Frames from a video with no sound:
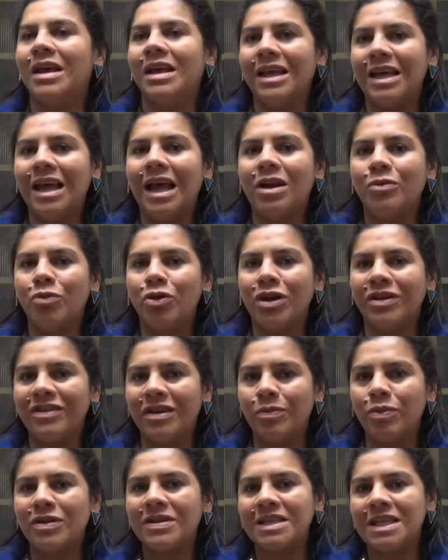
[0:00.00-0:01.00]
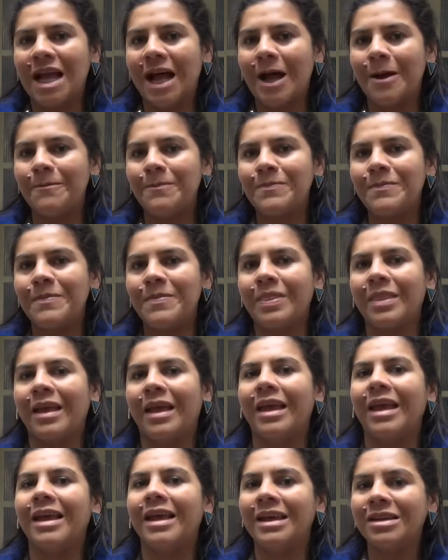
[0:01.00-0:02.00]
y el municipio está
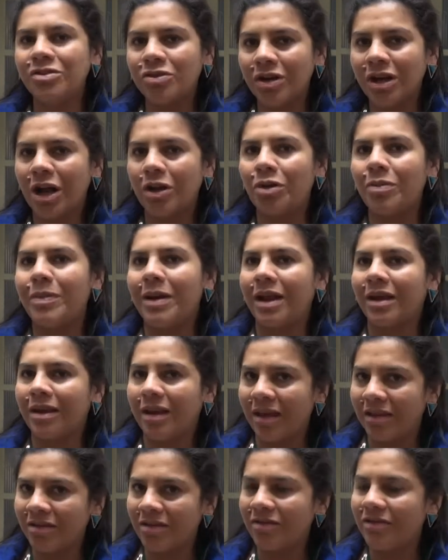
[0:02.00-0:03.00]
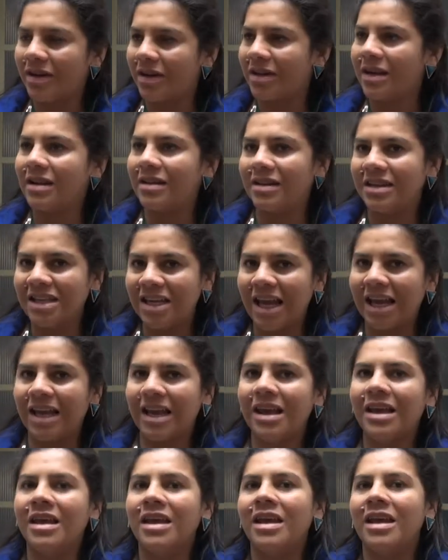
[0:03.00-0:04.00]
eh, gestionando para que esa oferta
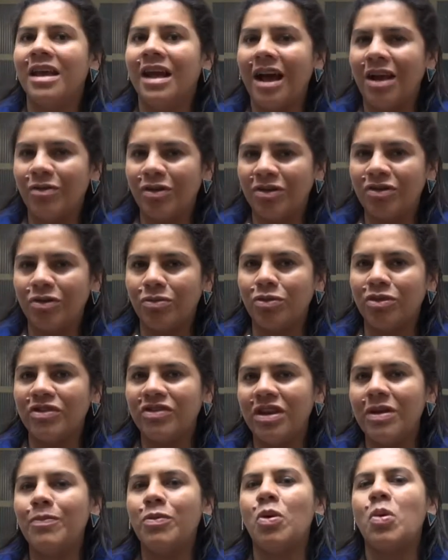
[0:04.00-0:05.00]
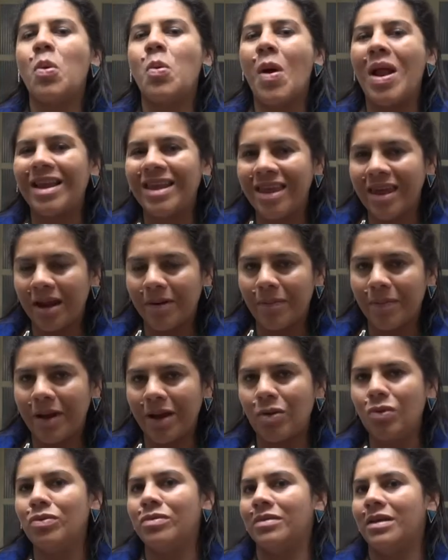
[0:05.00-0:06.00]
llegue a nuestro municipio. Cualquier
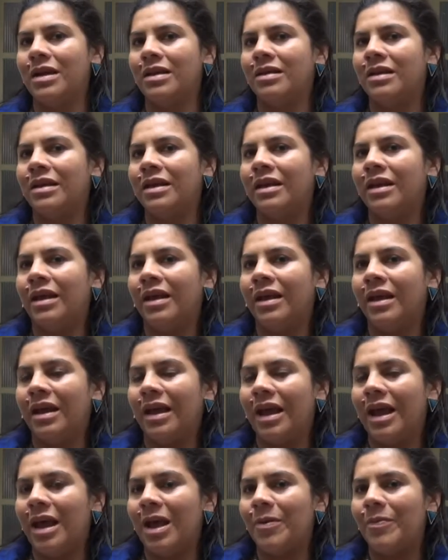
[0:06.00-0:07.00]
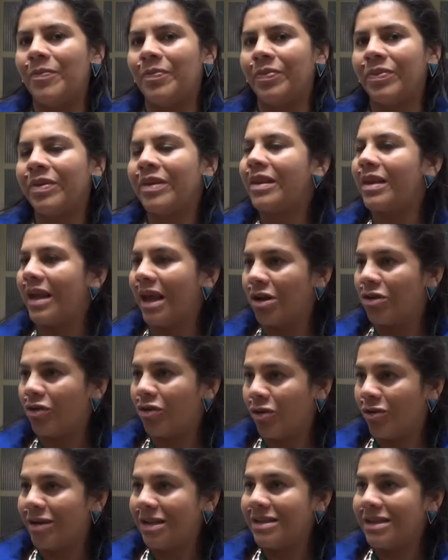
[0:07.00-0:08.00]
pregunta em, que
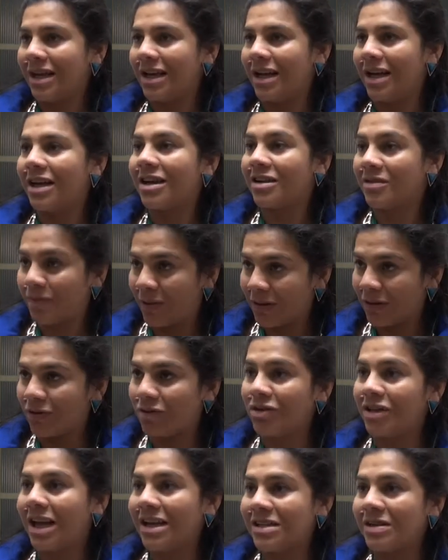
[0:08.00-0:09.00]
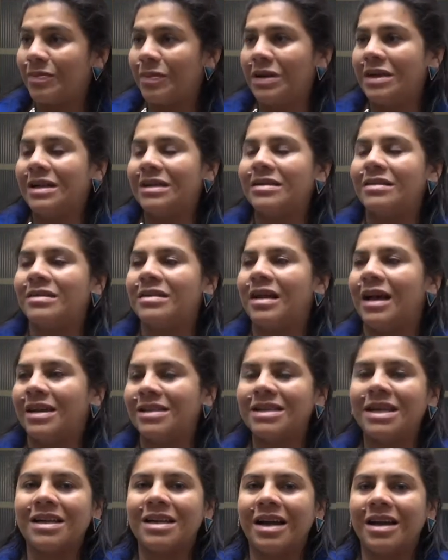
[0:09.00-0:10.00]
los jóvenes tengan al respecto ya se pueden
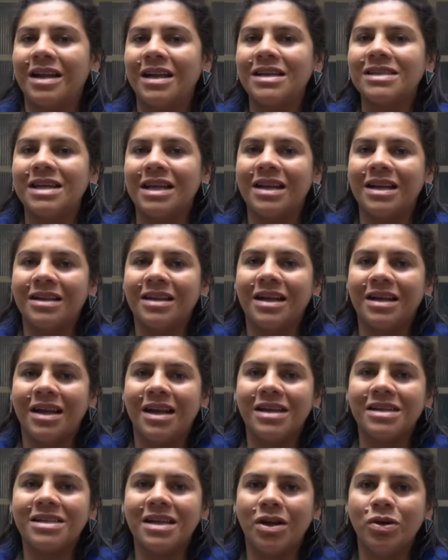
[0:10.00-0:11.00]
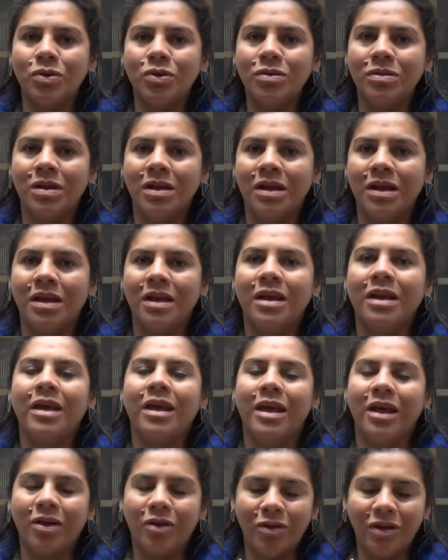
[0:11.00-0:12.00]
acercar a la Secretaría de Salud
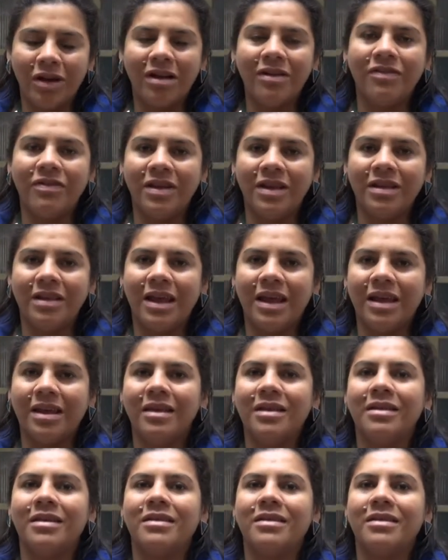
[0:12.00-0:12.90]
eh, con el fin de